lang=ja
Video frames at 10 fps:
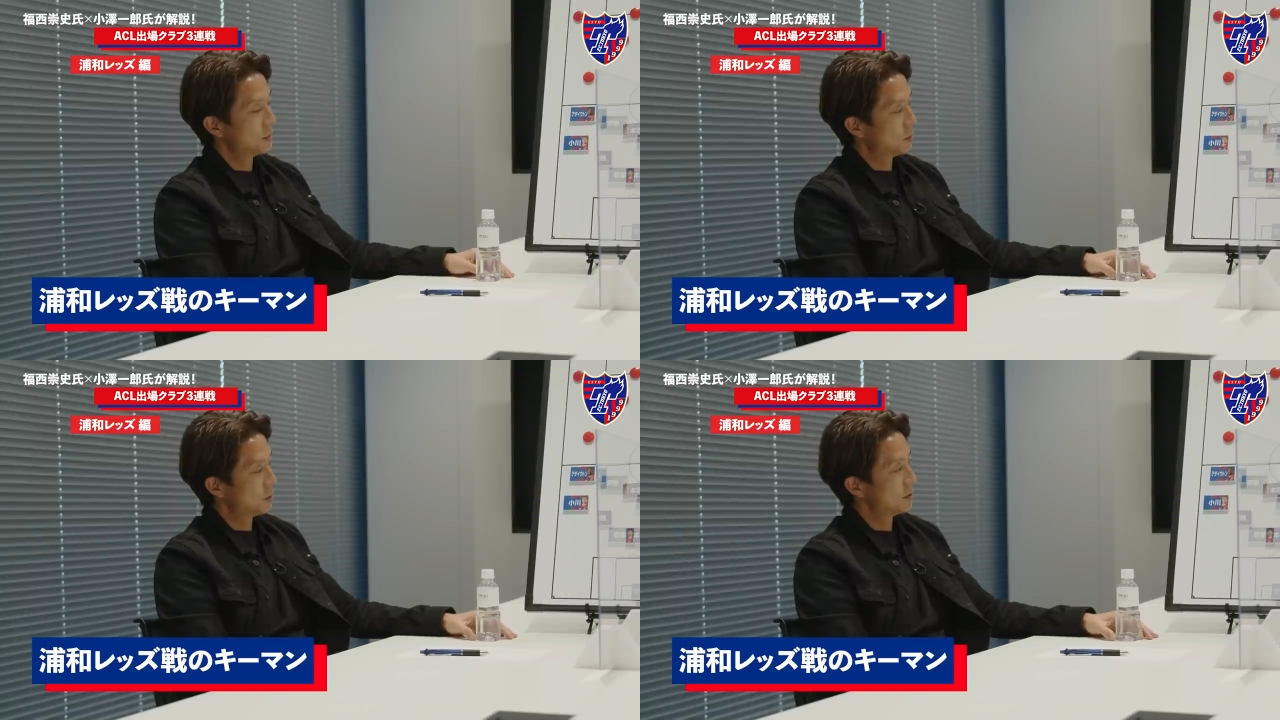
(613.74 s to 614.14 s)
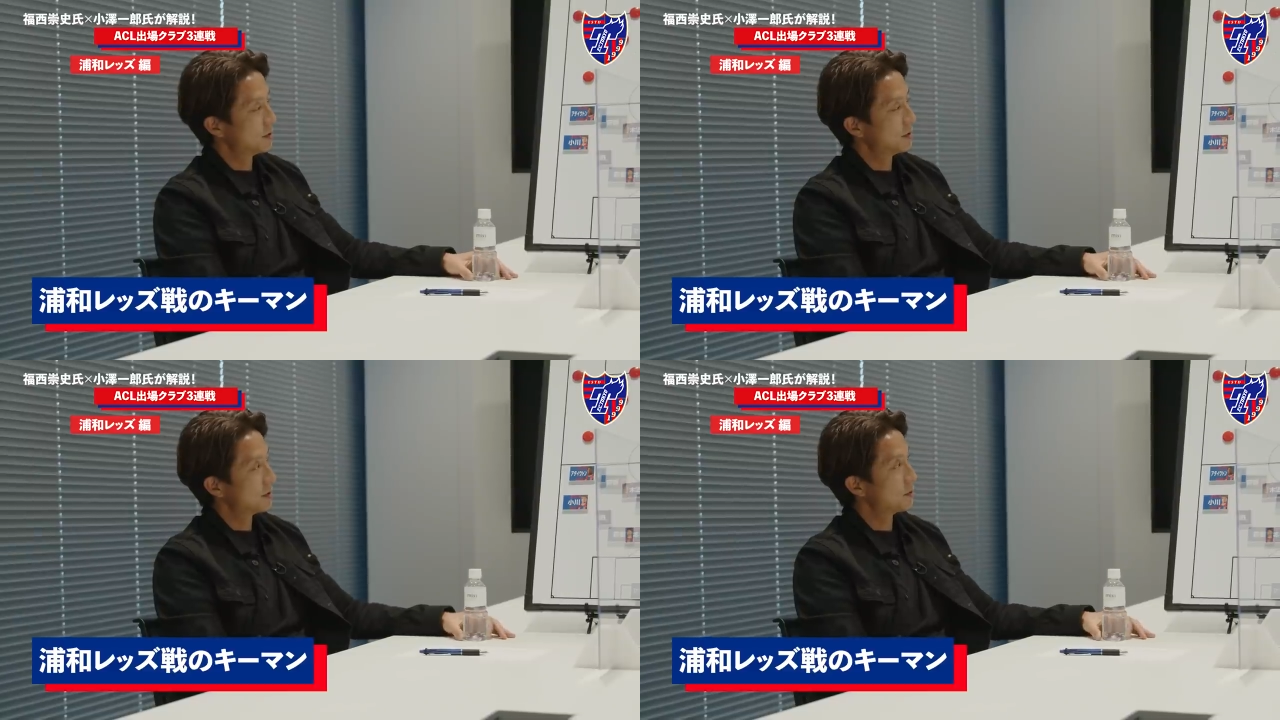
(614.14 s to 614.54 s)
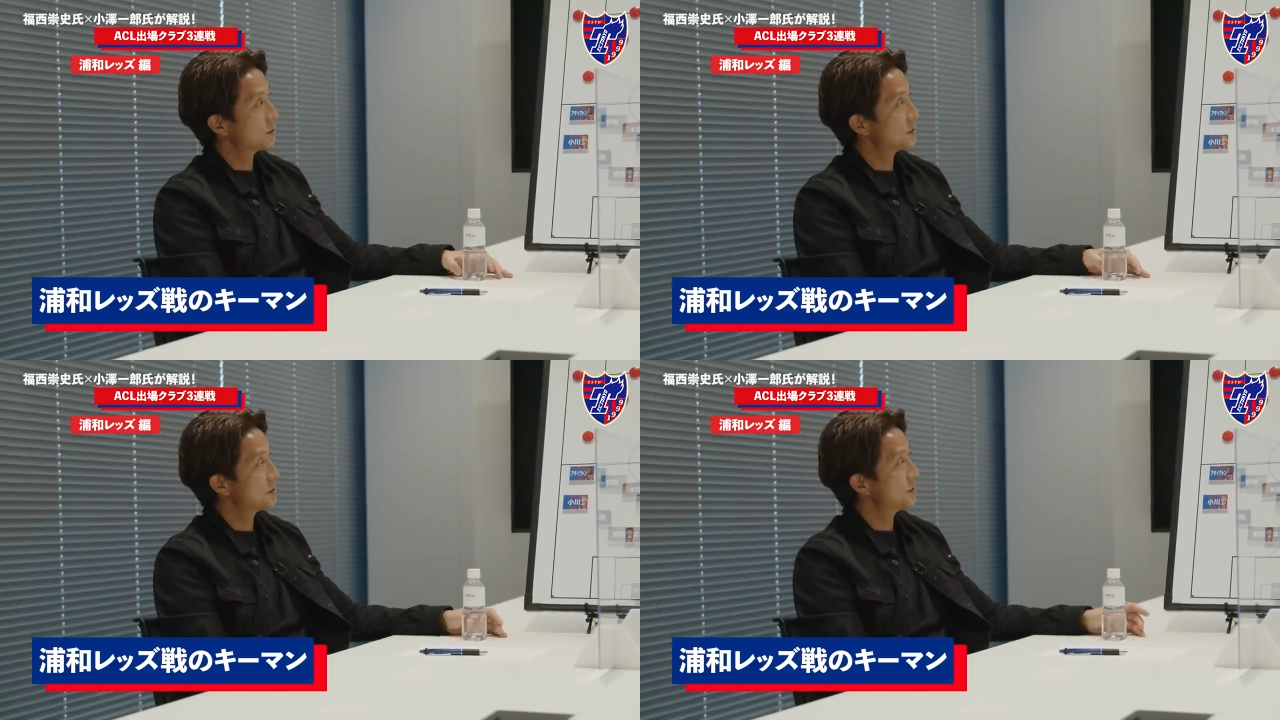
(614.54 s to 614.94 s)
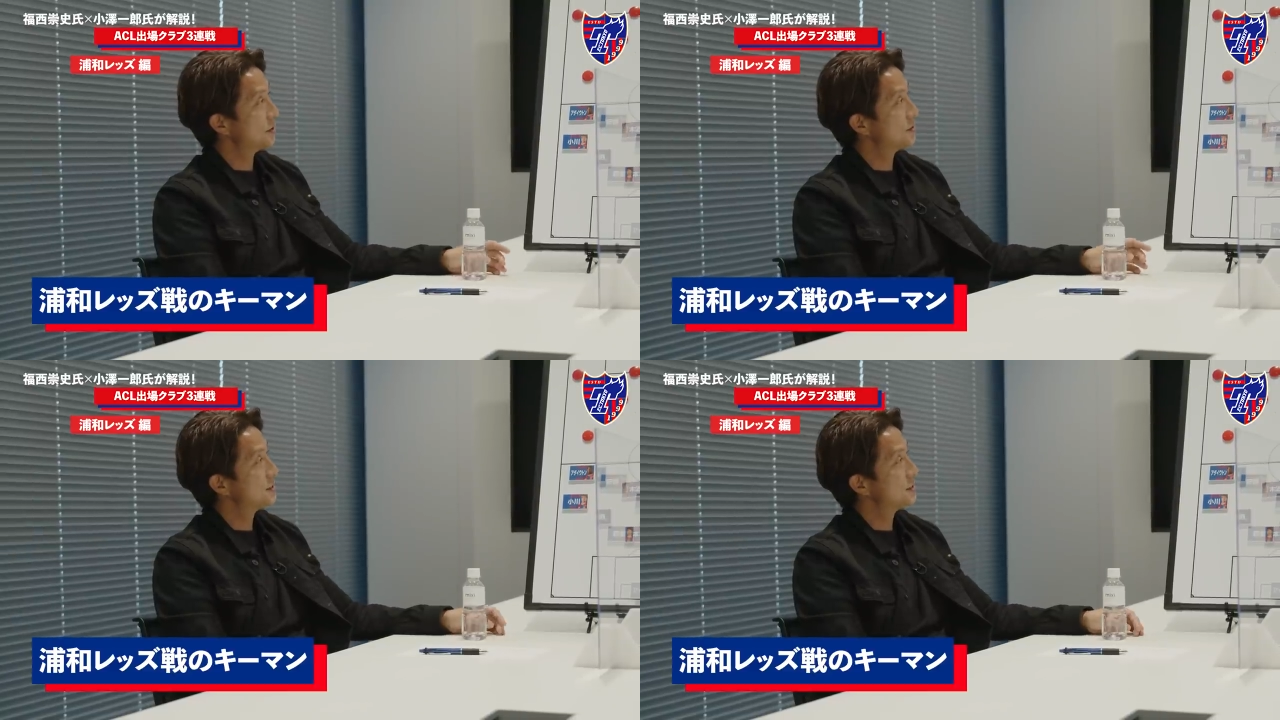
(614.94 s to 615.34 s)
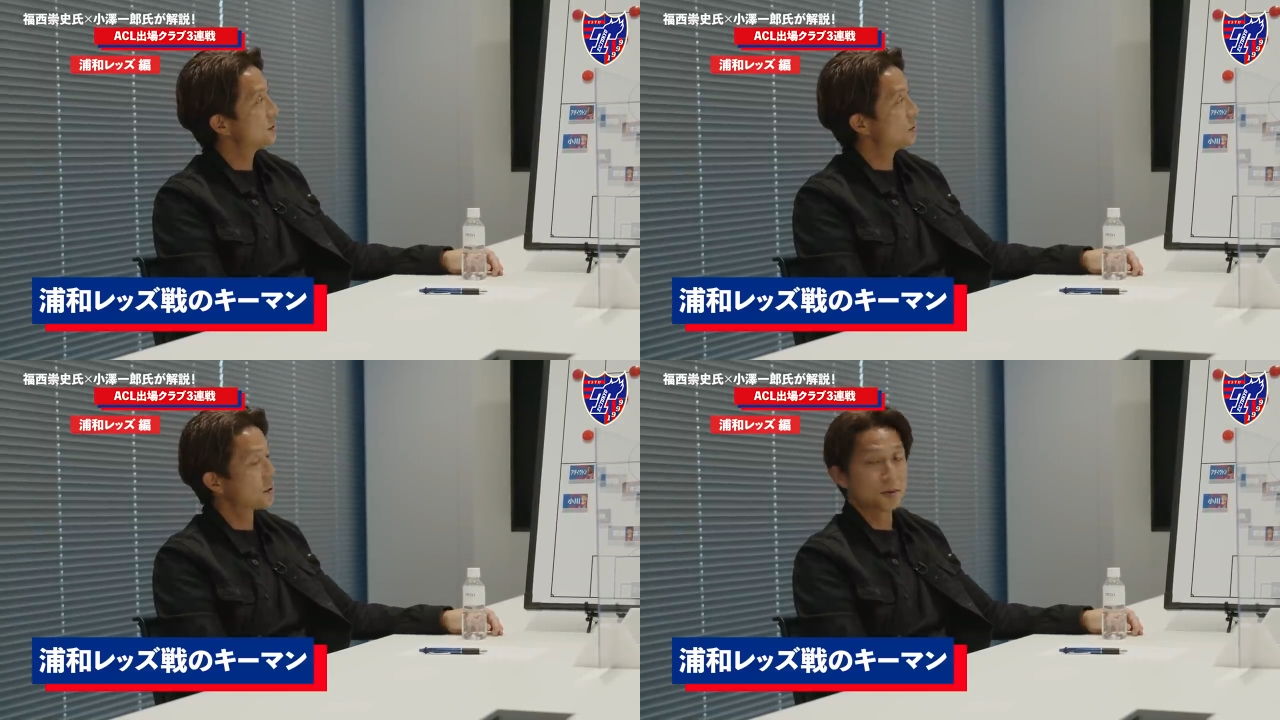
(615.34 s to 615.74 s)
まあ僕は今年の FC
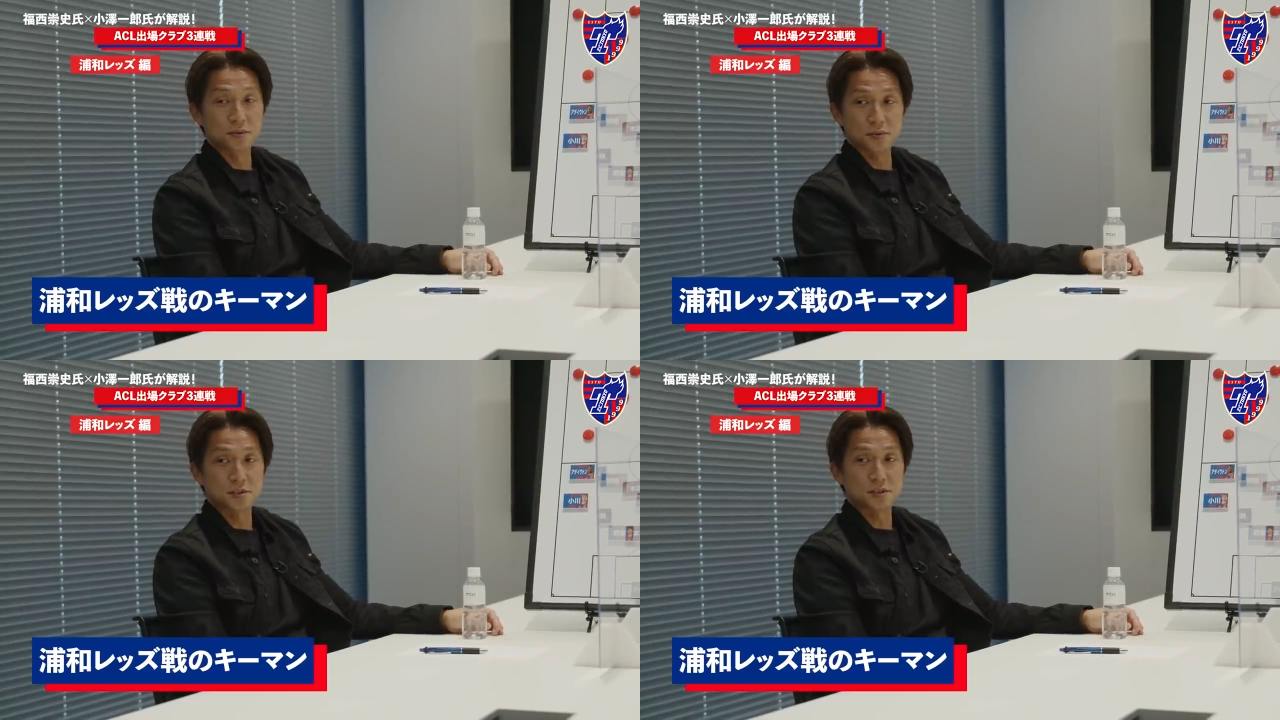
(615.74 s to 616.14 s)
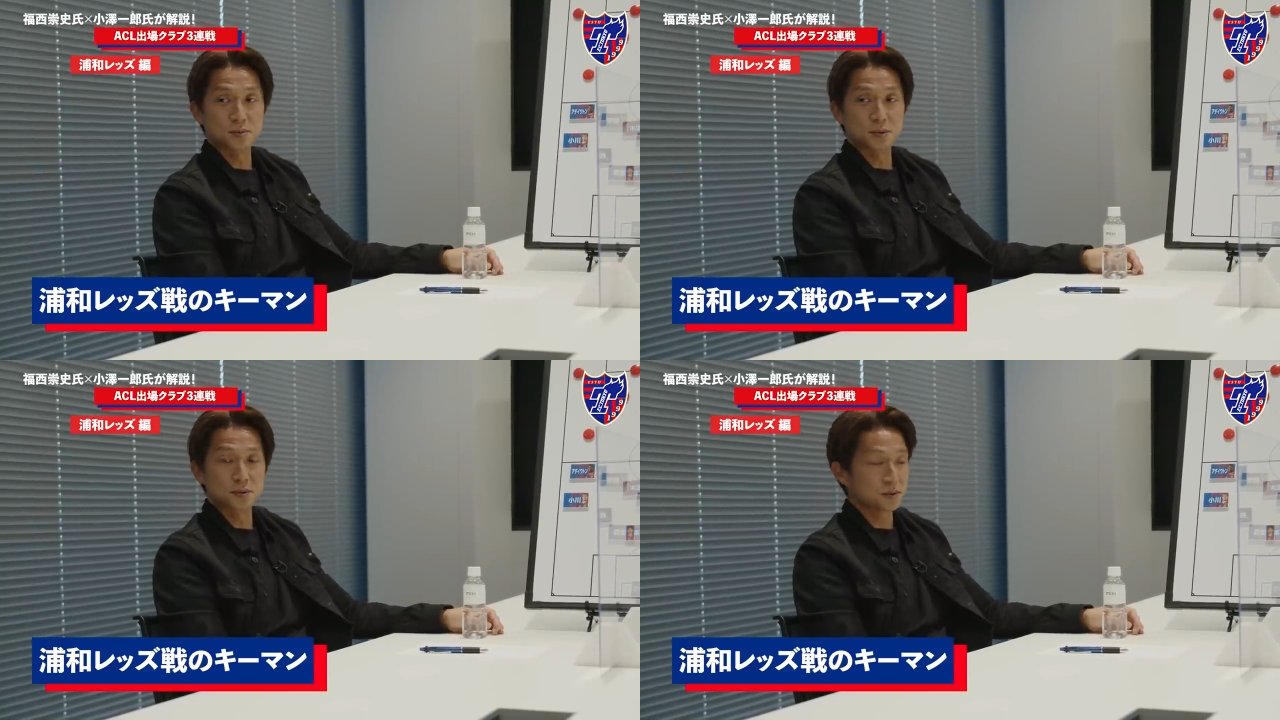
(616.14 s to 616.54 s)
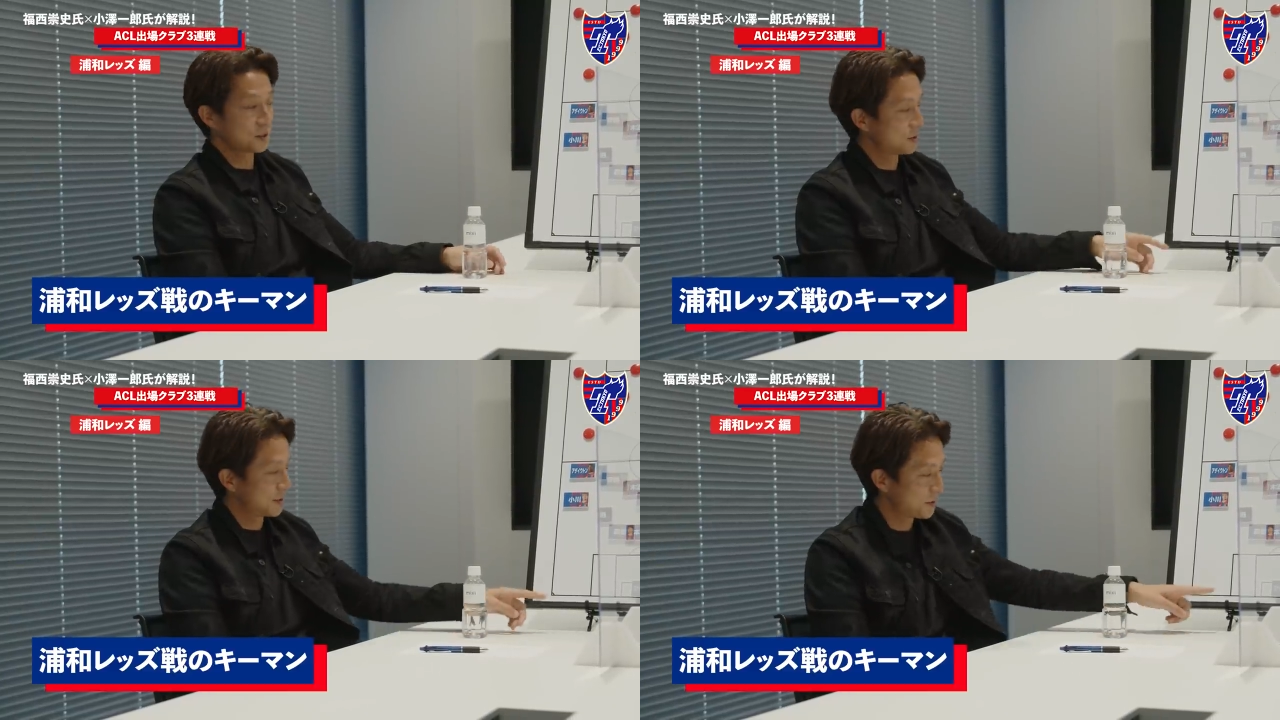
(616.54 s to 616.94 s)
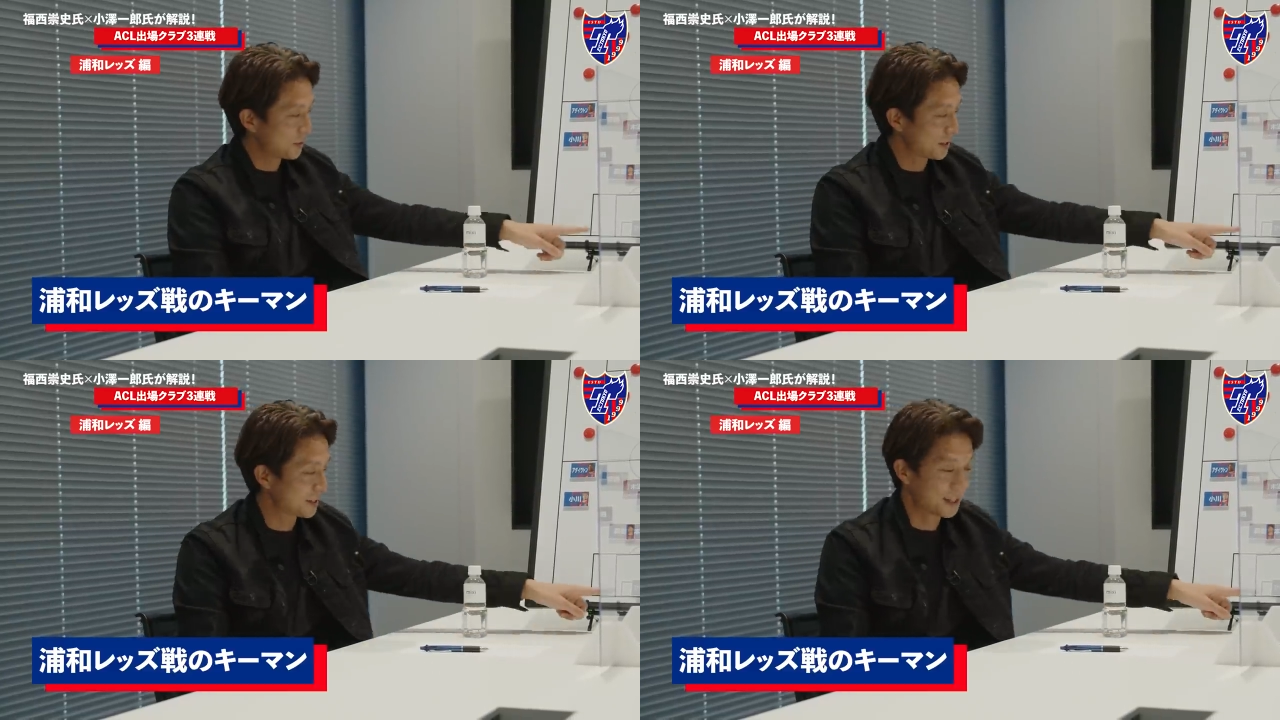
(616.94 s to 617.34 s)
東京の注目の一人がこれな